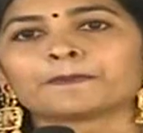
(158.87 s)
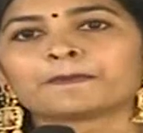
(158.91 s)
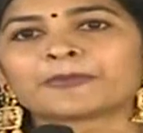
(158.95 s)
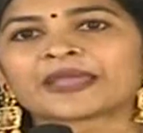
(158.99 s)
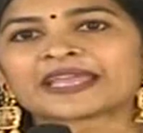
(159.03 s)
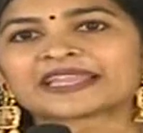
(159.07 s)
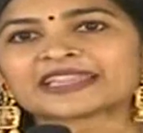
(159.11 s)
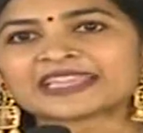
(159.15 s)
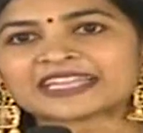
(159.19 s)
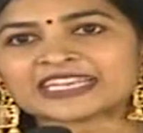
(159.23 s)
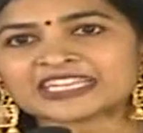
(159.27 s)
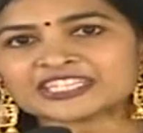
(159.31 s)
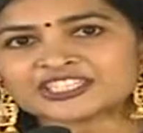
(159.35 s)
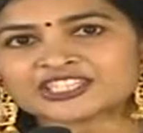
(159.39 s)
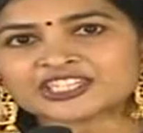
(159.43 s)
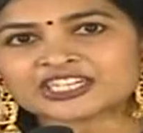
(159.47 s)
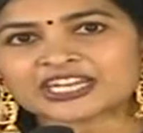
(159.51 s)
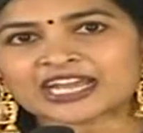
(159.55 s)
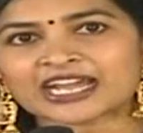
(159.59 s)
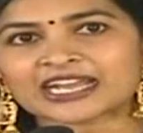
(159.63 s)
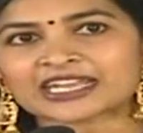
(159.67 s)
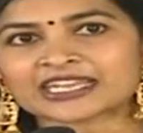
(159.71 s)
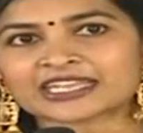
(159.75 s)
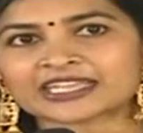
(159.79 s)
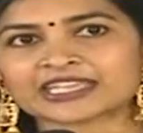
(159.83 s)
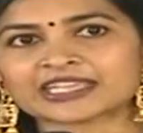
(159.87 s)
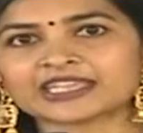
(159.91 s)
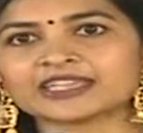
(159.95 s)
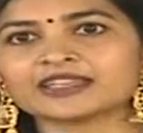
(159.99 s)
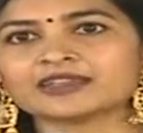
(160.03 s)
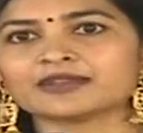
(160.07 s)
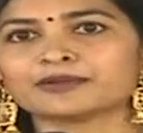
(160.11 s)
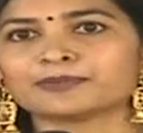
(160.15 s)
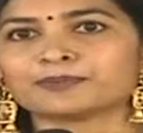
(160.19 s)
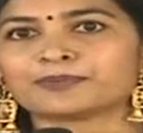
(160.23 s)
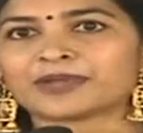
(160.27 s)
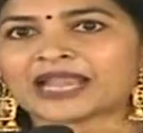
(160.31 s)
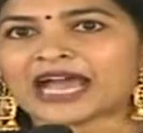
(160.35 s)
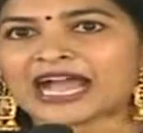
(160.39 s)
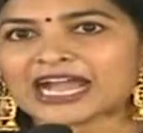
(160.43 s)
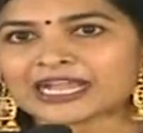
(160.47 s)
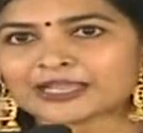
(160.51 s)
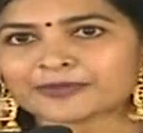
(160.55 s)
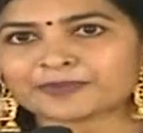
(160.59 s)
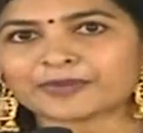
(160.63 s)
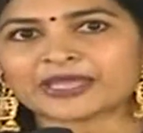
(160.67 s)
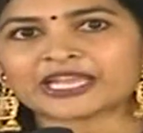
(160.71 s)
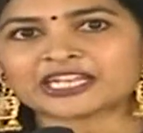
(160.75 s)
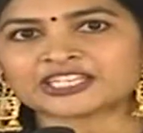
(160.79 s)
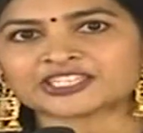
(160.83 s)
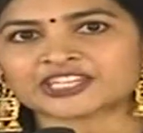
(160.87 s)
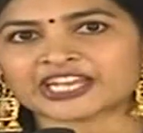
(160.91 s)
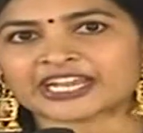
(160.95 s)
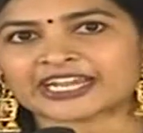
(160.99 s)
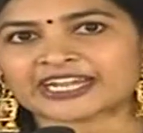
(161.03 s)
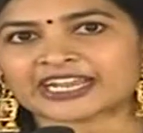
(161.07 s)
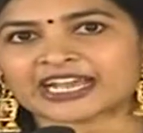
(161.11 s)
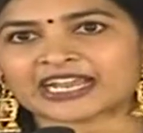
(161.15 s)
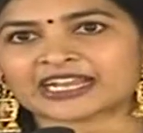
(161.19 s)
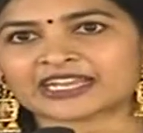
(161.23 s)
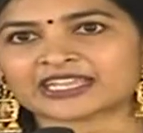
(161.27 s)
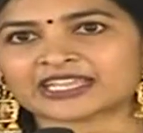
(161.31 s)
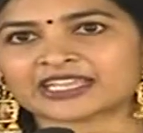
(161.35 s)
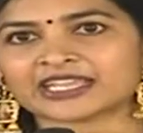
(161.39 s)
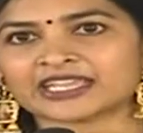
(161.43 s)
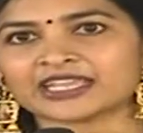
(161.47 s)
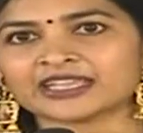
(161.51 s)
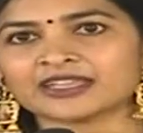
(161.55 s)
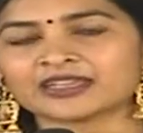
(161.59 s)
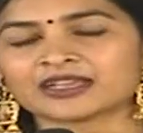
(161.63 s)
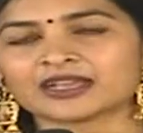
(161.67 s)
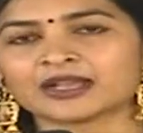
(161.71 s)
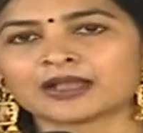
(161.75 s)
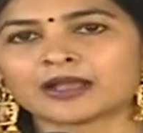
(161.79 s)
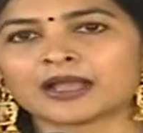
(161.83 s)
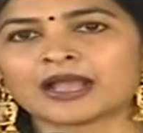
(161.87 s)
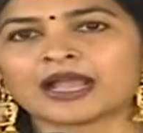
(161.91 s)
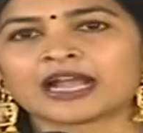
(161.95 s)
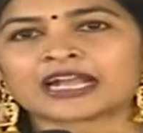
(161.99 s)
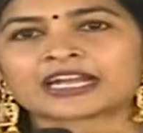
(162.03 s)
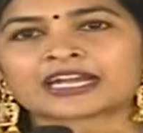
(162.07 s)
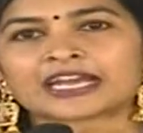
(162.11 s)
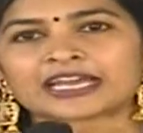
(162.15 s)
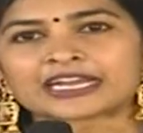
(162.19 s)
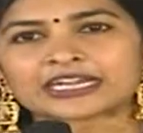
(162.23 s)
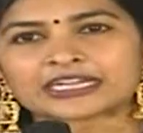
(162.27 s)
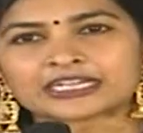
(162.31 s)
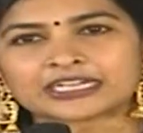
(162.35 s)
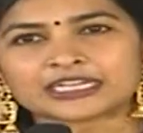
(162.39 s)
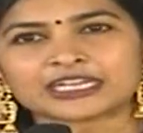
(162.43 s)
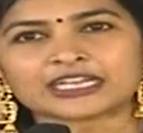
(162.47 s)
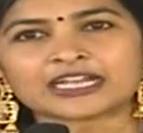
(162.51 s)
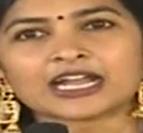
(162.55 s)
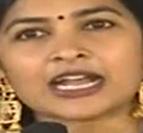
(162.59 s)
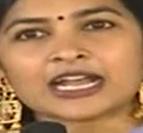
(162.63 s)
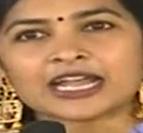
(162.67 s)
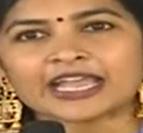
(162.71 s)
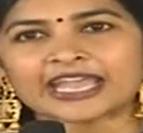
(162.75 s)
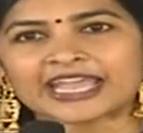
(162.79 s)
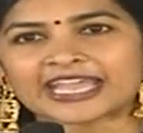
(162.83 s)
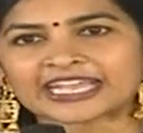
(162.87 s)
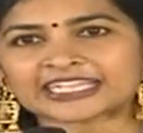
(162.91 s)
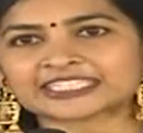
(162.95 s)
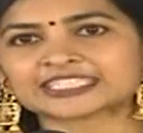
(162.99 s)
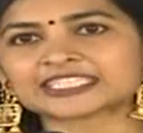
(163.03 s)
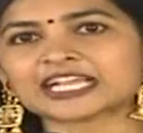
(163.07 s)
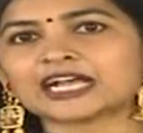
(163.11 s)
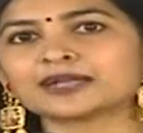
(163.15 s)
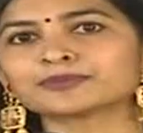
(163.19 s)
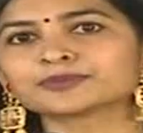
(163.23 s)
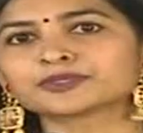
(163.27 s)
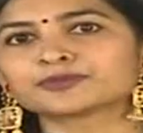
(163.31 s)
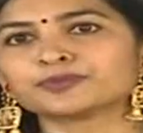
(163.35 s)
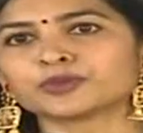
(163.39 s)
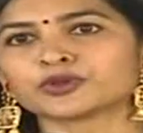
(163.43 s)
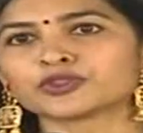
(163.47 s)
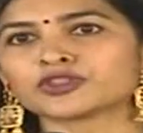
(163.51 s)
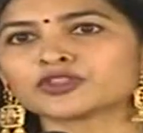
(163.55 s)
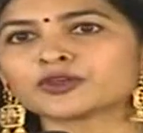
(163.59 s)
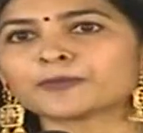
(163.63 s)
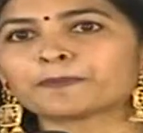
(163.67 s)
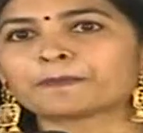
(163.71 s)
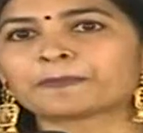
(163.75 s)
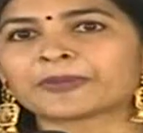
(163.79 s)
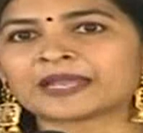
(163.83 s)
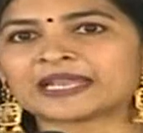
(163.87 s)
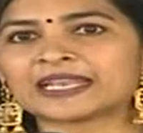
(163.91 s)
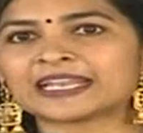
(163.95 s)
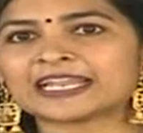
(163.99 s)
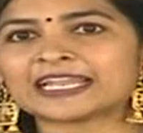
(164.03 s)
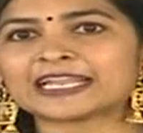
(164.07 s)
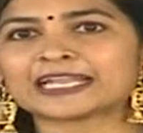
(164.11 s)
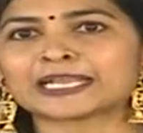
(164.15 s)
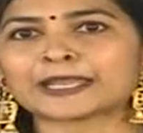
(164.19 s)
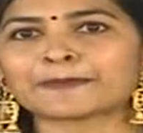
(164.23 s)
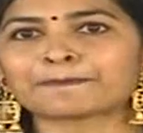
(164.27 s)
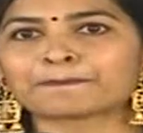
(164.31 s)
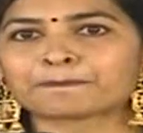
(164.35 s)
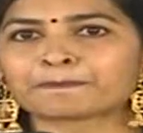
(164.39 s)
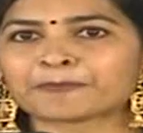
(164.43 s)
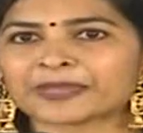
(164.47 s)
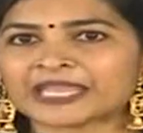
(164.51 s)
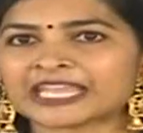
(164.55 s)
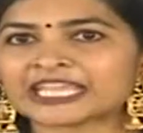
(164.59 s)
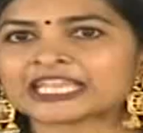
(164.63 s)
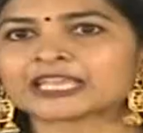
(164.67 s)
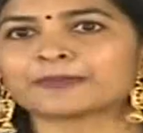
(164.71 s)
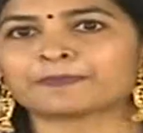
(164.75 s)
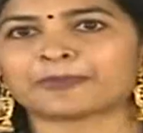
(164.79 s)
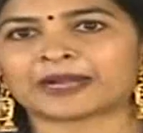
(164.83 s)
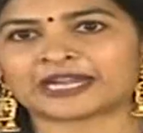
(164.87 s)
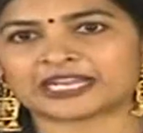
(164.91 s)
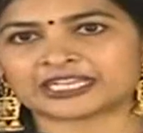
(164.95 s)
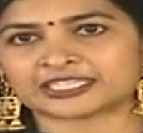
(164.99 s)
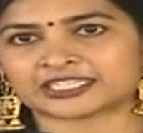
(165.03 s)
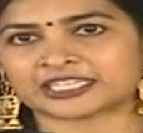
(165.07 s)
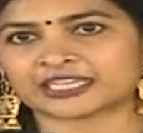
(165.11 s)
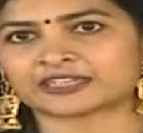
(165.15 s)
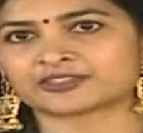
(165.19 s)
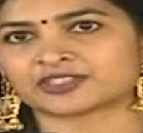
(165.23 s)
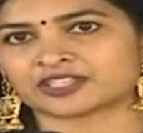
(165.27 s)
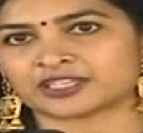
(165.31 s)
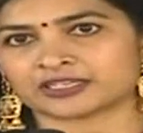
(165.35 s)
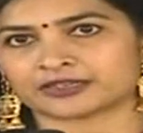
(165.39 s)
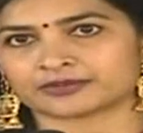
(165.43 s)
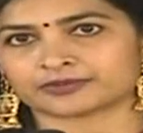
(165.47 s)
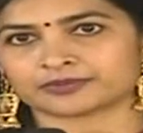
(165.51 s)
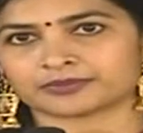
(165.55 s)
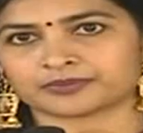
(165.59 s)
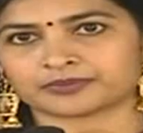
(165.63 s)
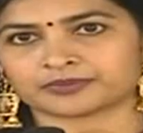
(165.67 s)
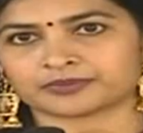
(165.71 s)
బెదిరించడానికి బ్లాక్మెయిల్ చేయడానికి కరెక్ట్గా ఎగ్జామ్స్ ముందు పిల్లల్ని పీకి పడేశారు సార్